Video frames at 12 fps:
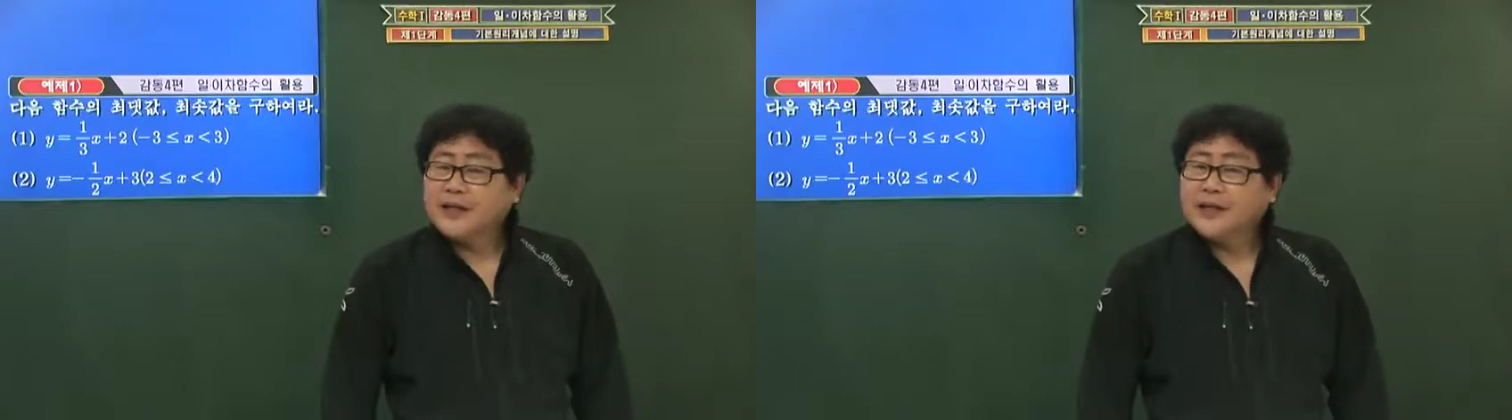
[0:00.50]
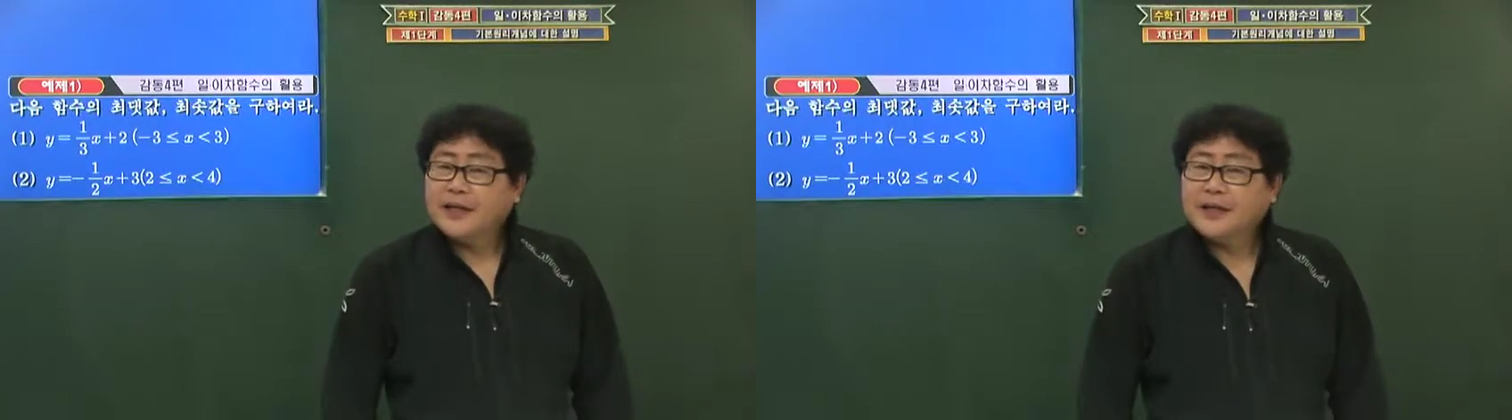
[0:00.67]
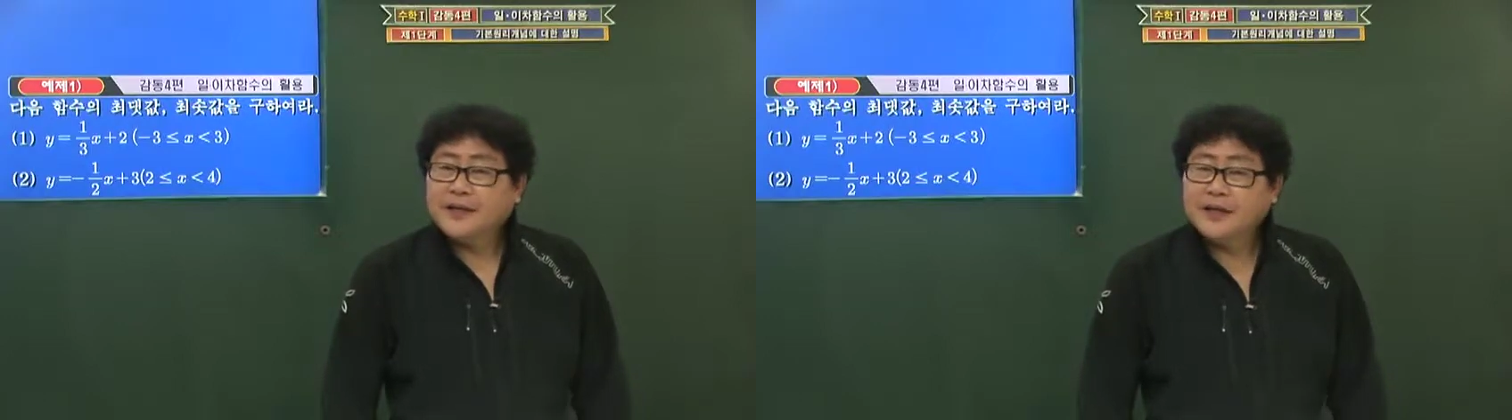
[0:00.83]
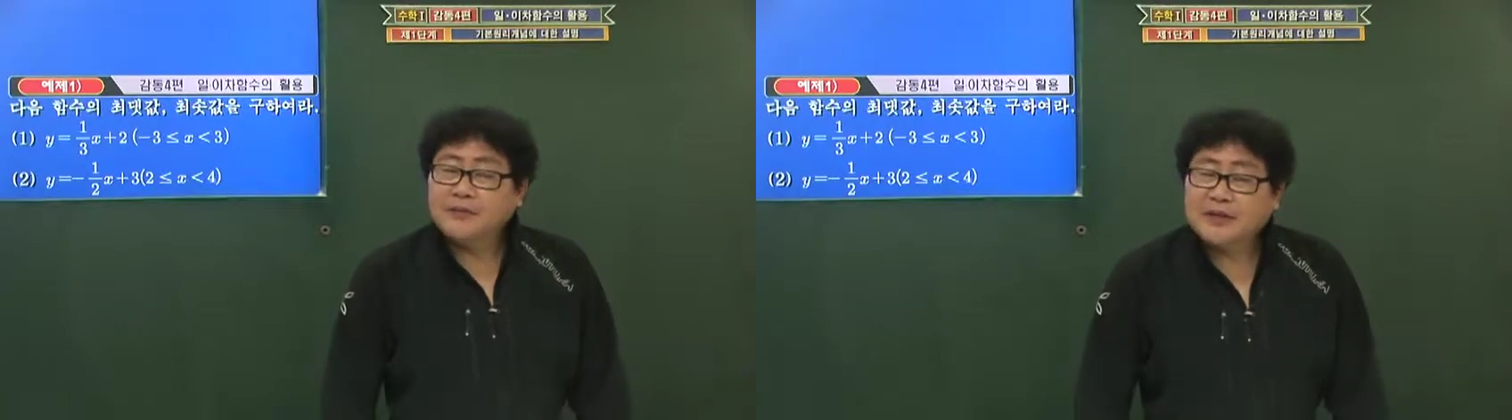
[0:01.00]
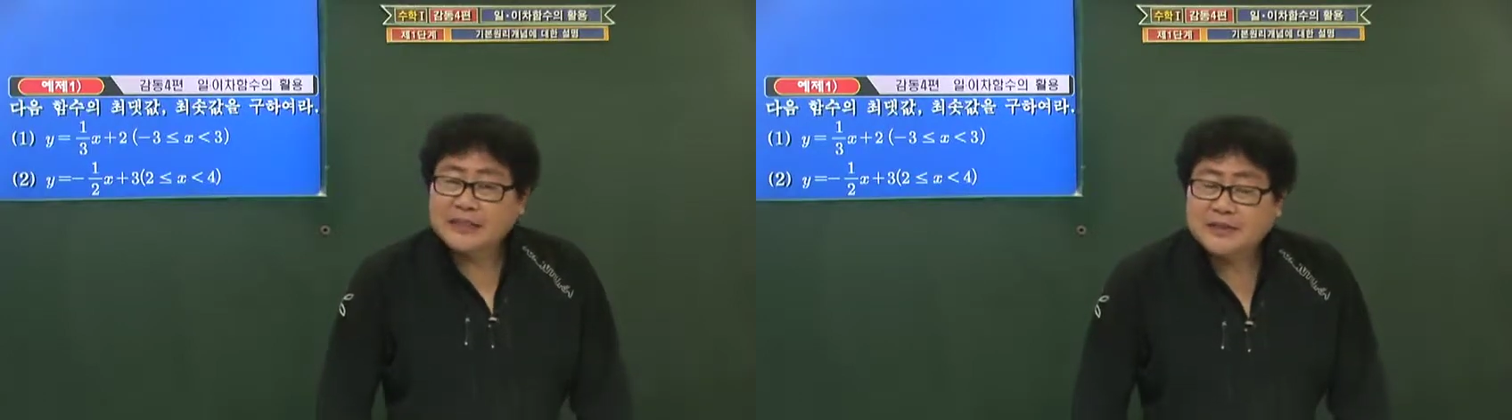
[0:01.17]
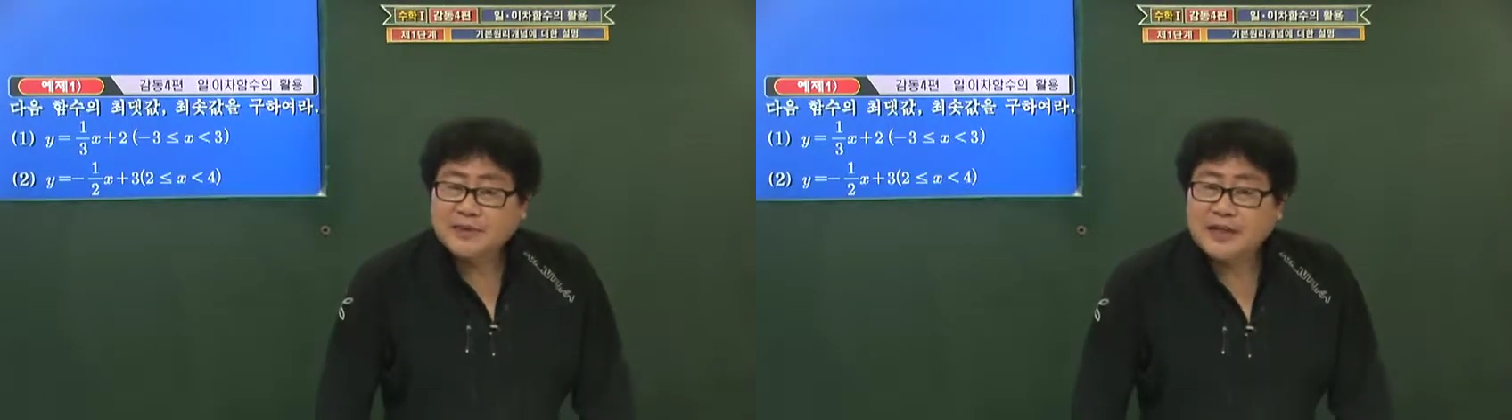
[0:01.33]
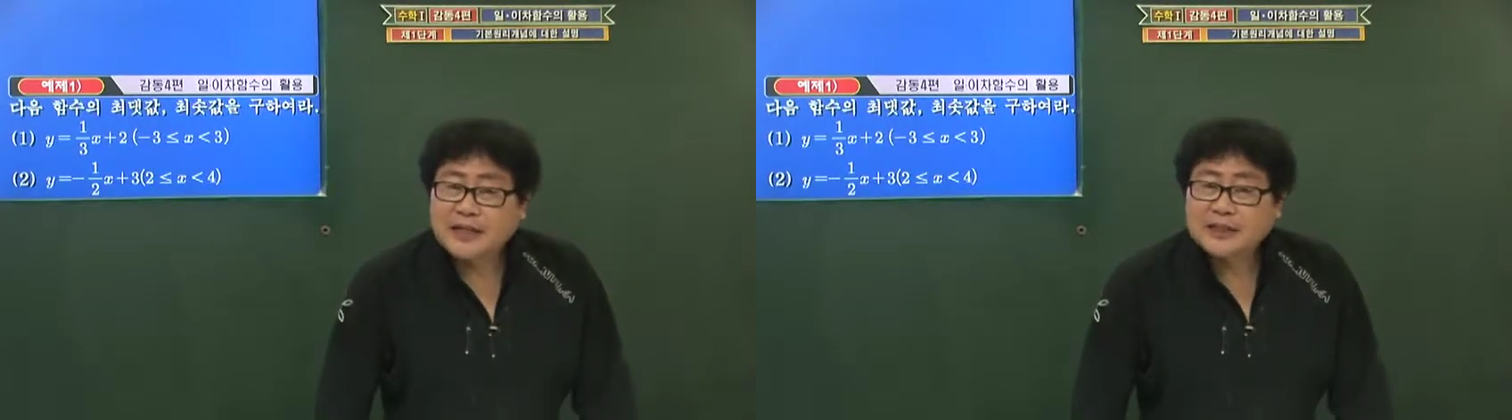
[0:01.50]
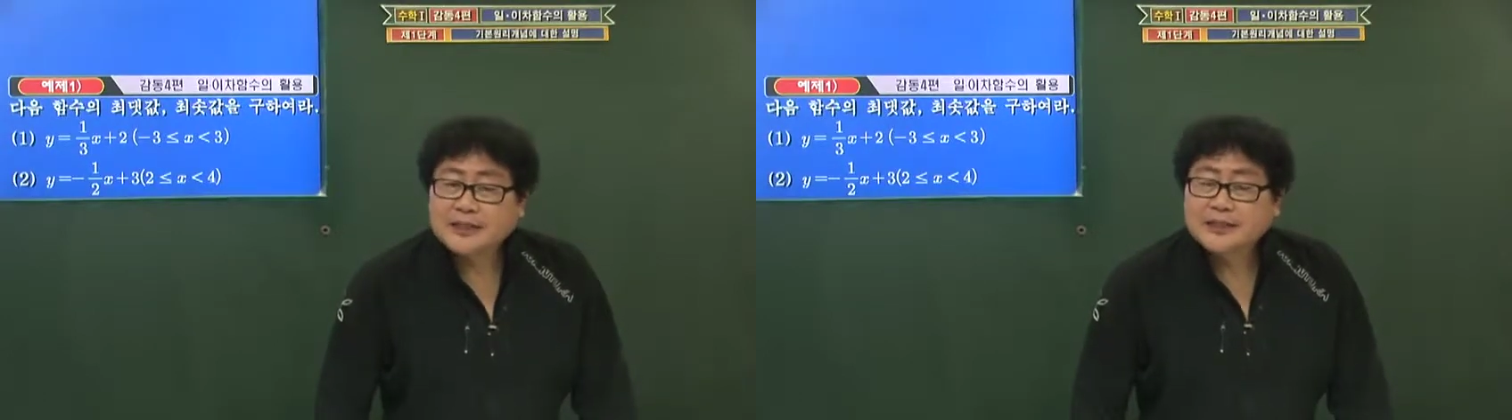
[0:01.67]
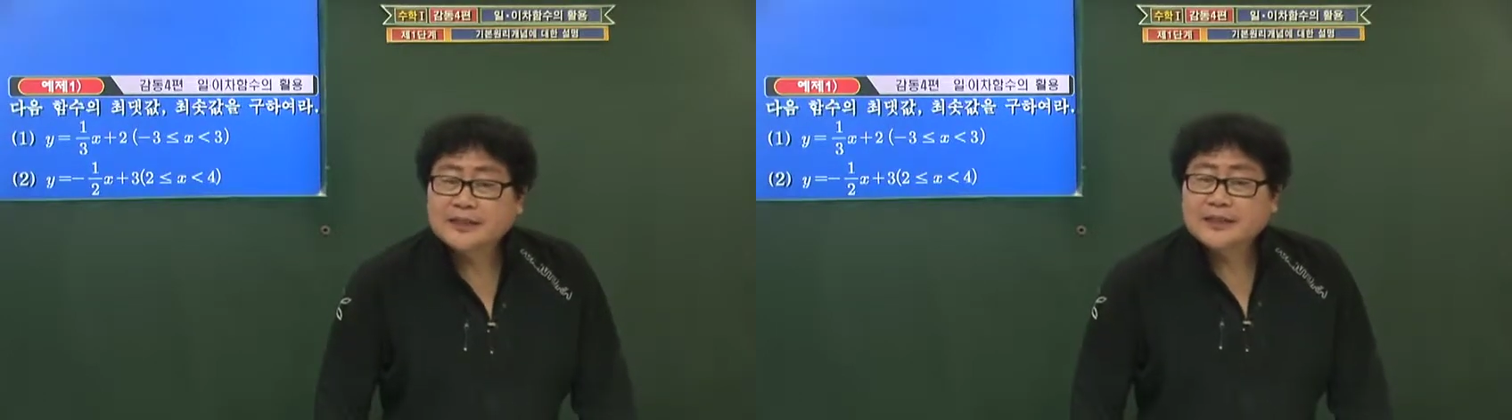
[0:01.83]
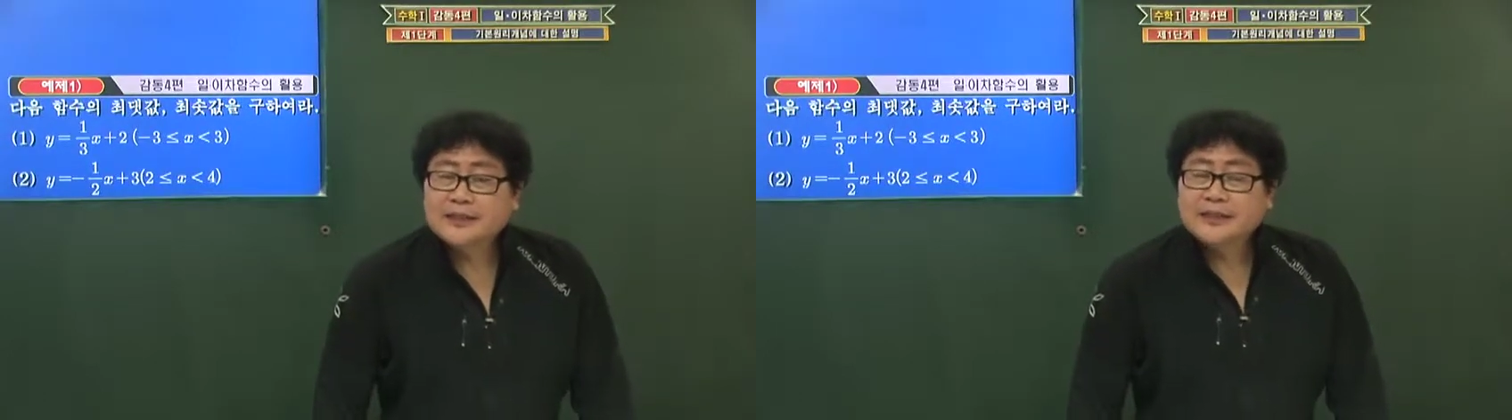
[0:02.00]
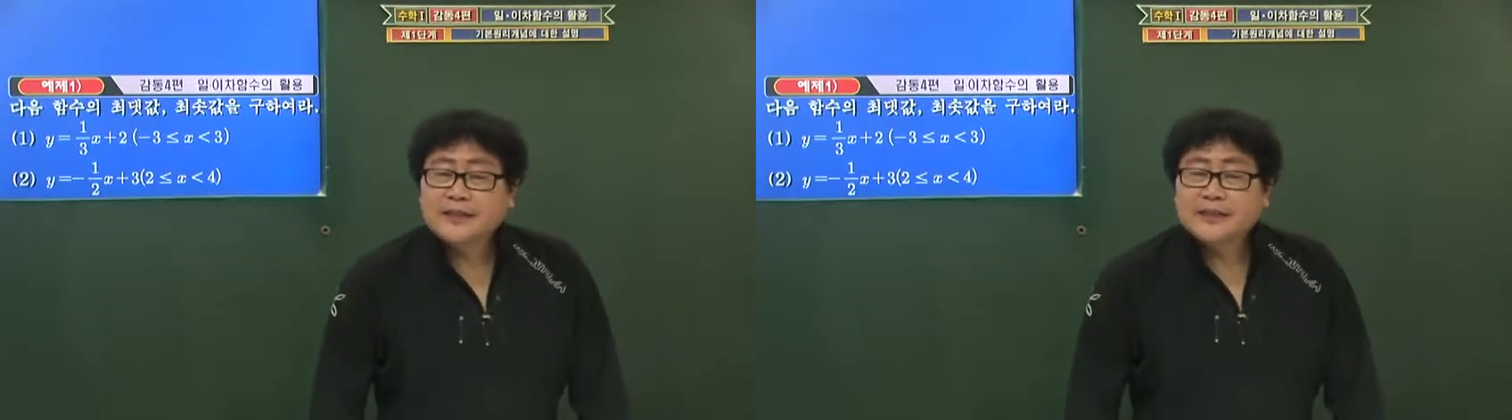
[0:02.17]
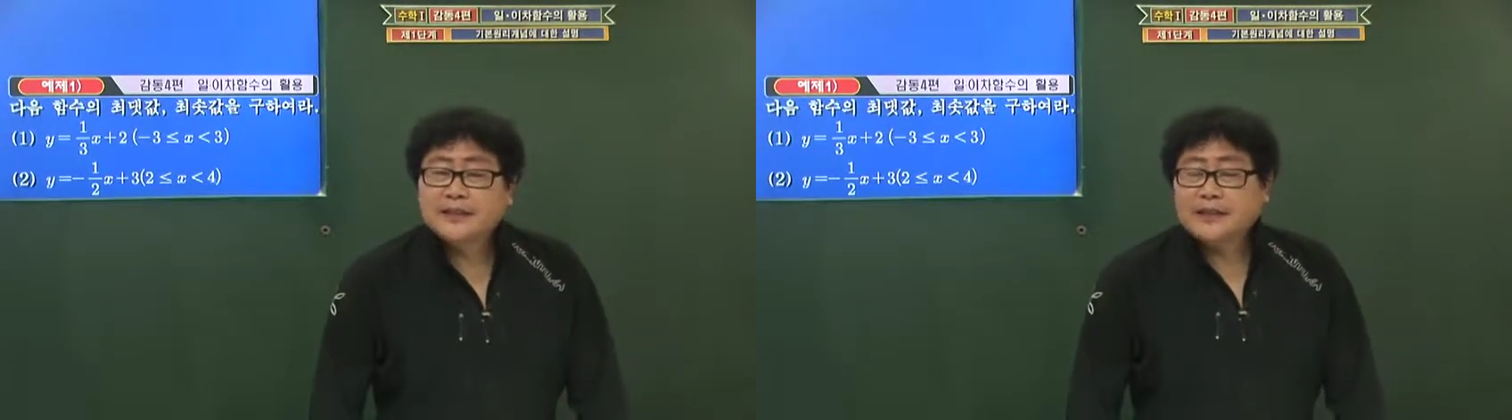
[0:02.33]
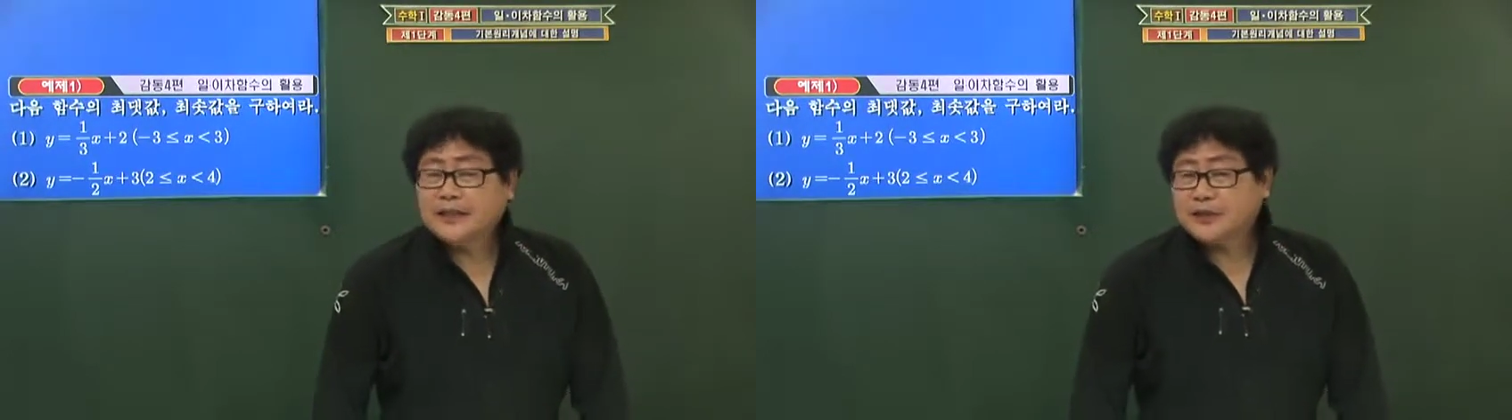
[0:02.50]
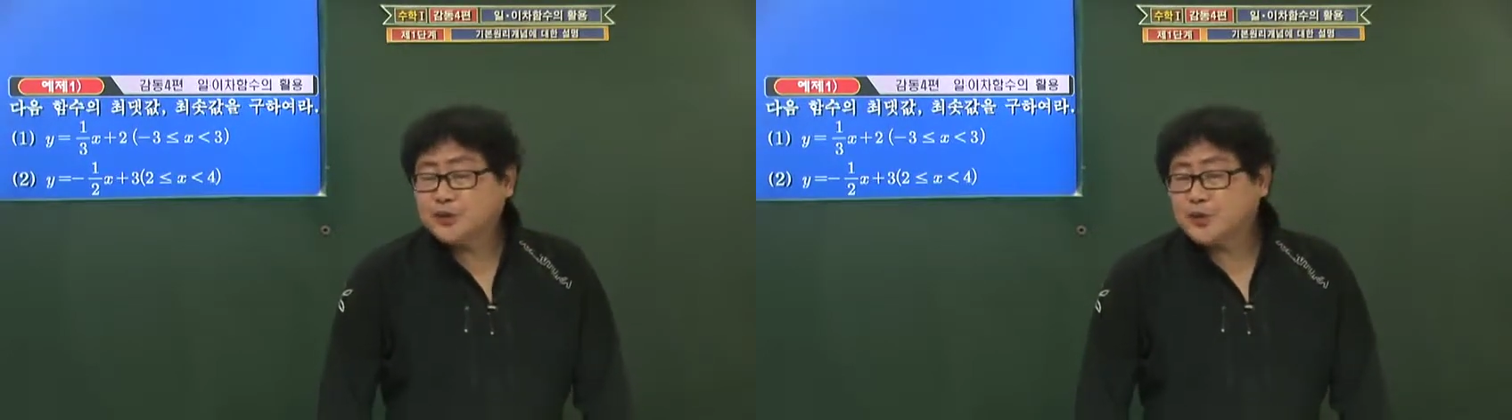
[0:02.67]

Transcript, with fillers: 예, 여러분 아십니까? 예,